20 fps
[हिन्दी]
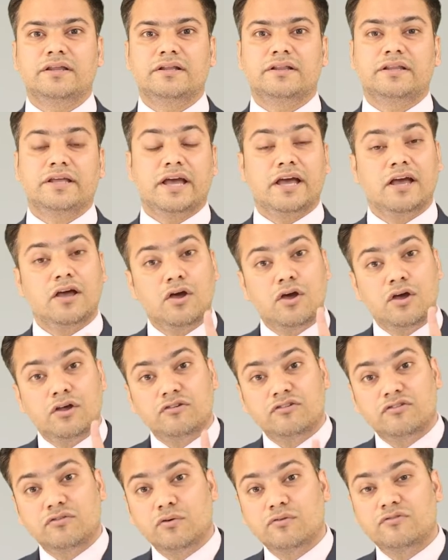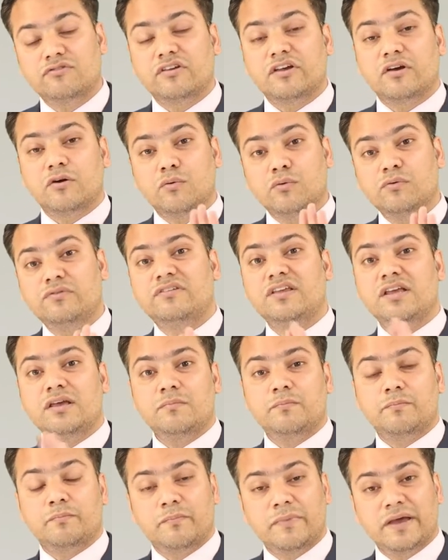देती है सोचिए उसी
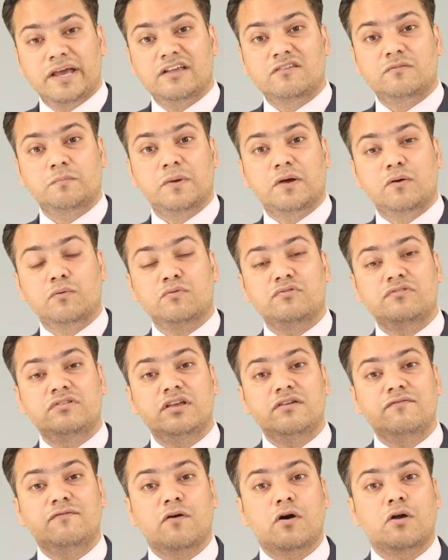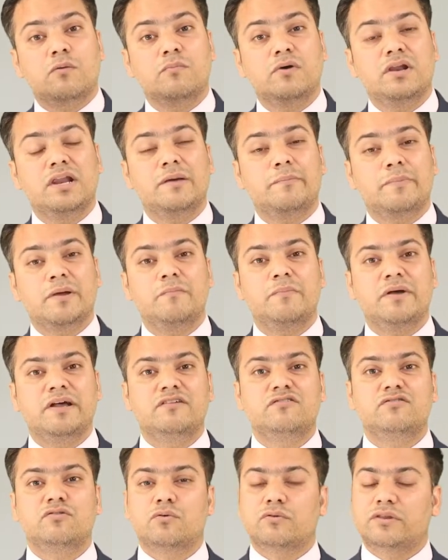बेस पे उसी फॉर्मूले पे
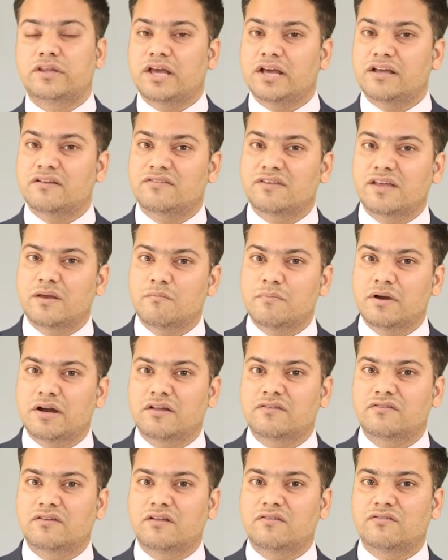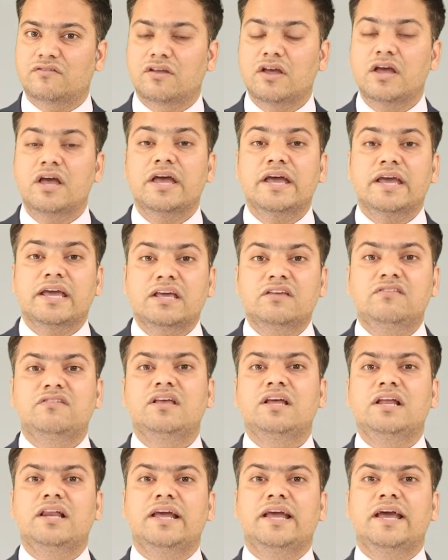बेस्ड होती है इसकी मेडिसिन
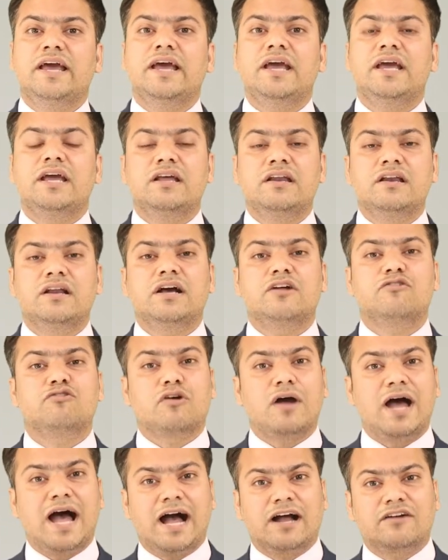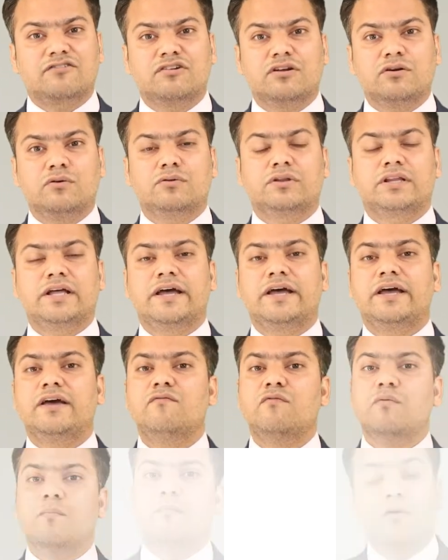इसीलिए इनका जो एक्शन होता है
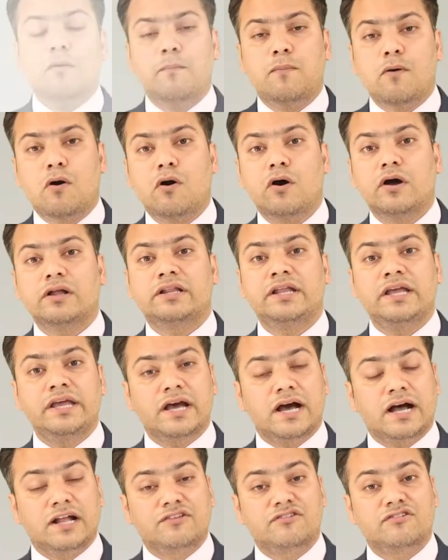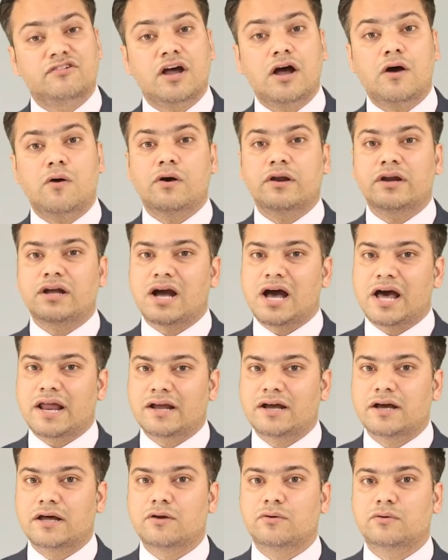वो वो बहुत ही अच्छा और
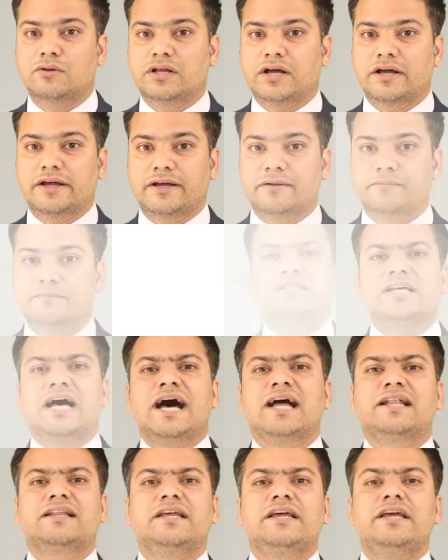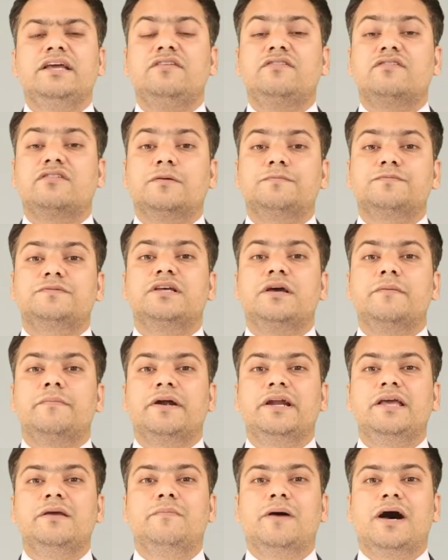कारगर होता है साथ ही सबसे
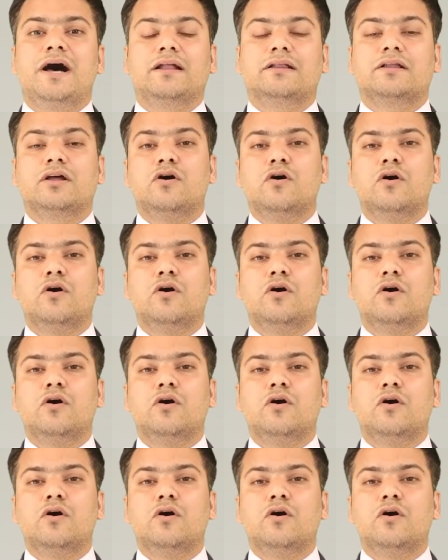बड़ी बात